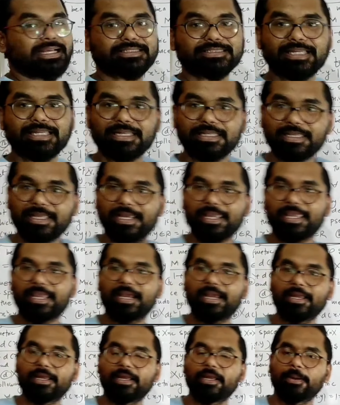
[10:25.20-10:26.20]
लेक्चर लिया
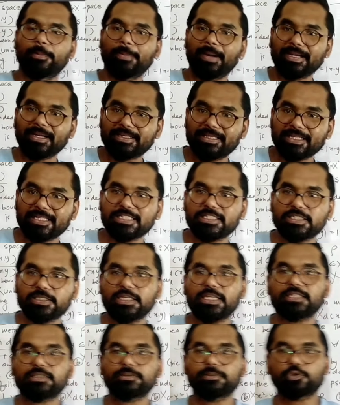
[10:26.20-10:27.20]
गया है मैट्रिक
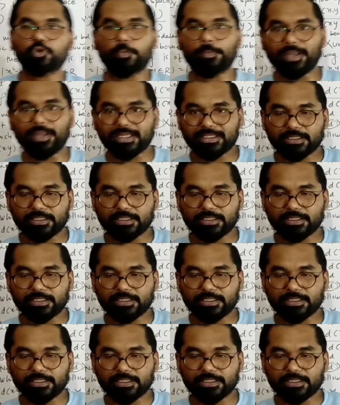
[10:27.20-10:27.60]
स्क्रिप्ट जो